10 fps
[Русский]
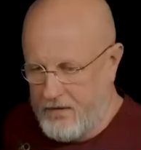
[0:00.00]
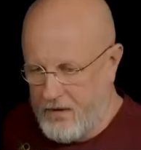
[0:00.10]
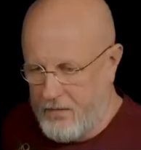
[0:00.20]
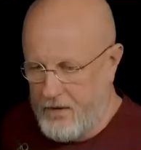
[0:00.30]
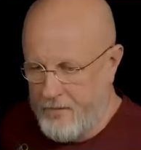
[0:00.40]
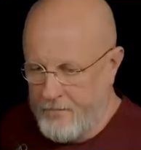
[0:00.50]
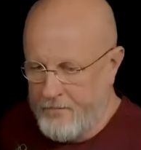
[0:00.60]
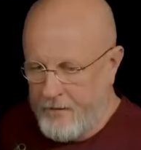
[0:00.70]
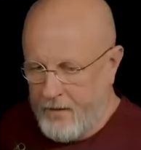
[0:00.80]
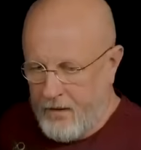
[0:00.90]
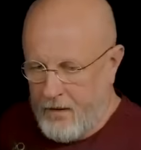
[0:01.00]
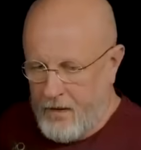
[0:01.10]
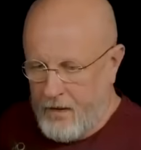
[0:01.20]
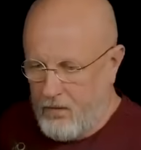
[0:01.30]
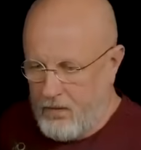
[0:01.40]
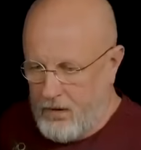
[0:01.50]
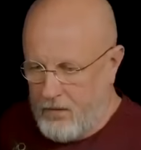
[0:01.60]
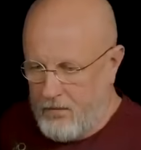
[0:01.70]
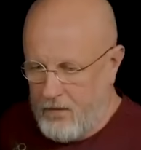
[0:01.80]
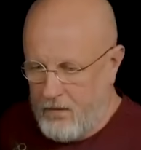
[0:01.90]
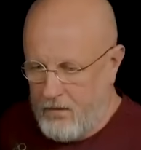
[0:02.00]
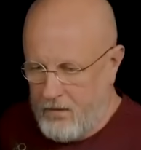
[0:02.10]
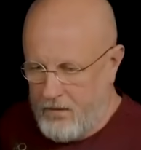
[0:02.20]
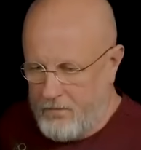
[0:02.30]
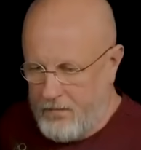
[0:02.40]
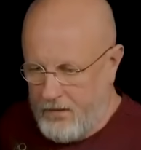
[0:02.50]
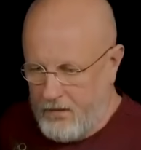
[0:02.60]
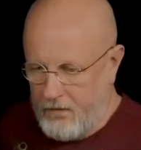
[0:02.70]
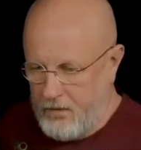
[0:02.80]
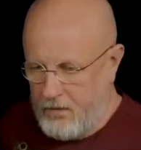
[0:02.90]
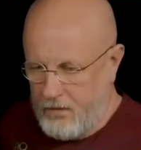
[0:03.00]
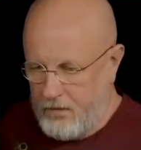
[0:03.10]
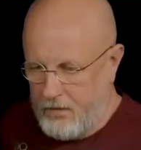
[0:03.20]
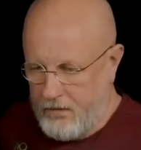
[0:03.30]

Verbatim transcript: и с теми, кого там воспитывают.